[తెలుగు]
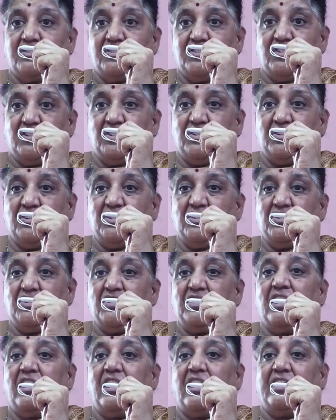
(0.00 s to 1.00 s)

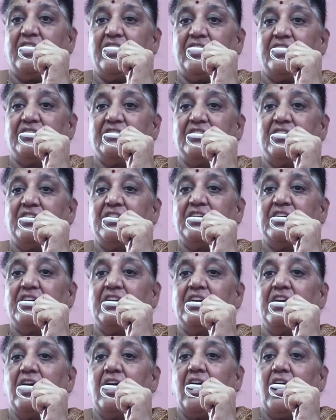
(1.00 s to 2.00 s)
చిచ్చిచ్చి ఆ డ్రెస్ ఏంటి
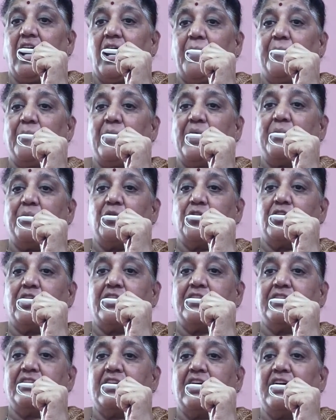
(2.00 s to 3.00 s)
అమ్మాయి
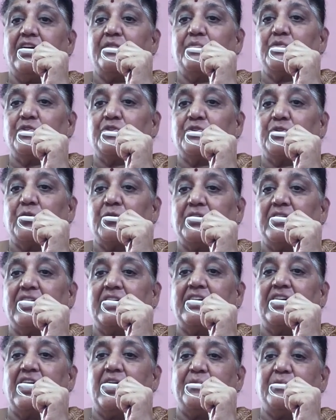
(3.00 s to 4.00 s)
పొట్టంతా కనిపిస్తోంది
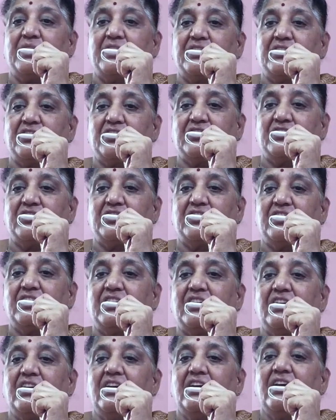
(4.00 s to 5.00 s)
అని కామెంట్ చేసింది
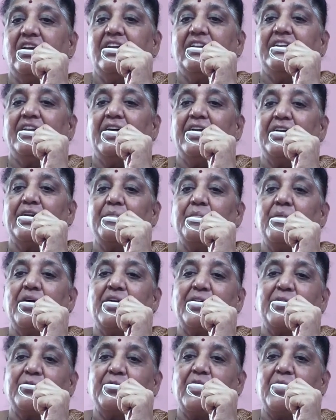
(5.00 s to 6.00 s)
దానికి మా
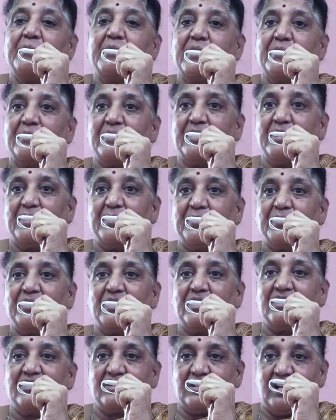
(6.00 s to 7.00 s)
రఘురామ్ ఏమన్నాడో
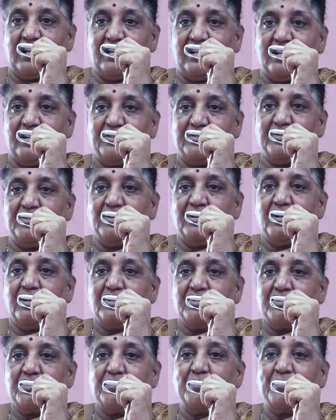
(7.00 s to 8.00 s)
తెలుసా అన్నాను
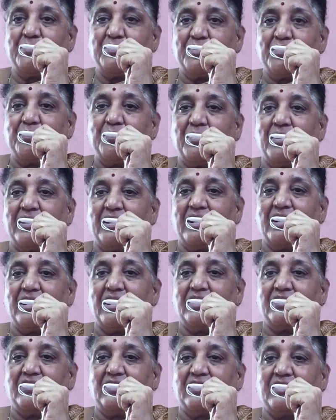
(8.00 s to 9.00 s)
చెప్పు చెప్పు అన్నారు
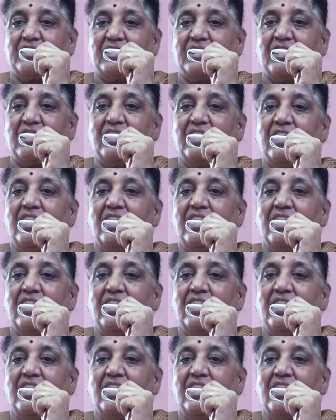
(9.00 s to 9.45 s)
ఆసక్తిగా